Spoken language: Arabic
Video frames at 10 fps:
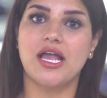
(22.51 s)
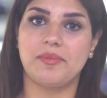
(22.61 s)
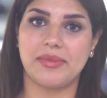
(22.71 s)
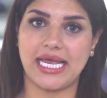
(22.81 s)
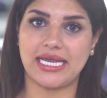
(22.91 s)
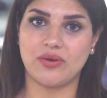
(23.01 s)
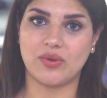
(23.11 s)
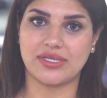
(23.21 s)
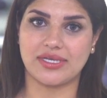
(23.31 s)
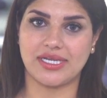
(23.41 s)
من أجل
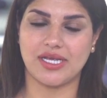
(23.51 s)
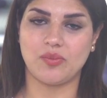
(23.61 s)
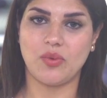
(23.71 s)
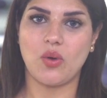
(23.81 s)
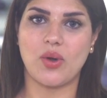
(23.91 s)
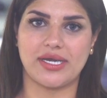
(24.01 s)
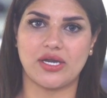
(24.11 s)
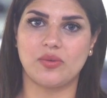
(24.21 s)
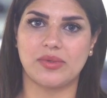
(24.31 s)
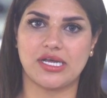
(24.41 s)
وطنهم
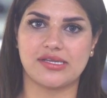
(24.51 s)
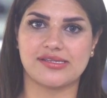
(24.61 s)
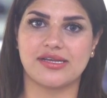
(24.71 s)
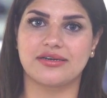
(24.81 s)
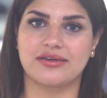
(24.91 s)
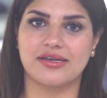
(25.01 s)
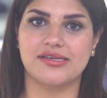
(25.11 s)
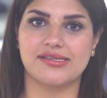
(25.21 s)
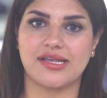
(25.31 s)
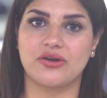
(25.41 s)
وأنهم من أنصار
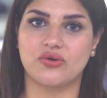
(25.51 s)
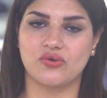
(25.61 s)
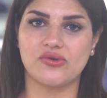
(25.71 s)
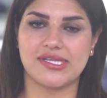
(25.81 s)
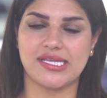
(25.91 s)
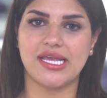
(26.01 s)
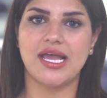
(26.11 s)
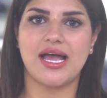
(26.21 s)
الرئيس الروسي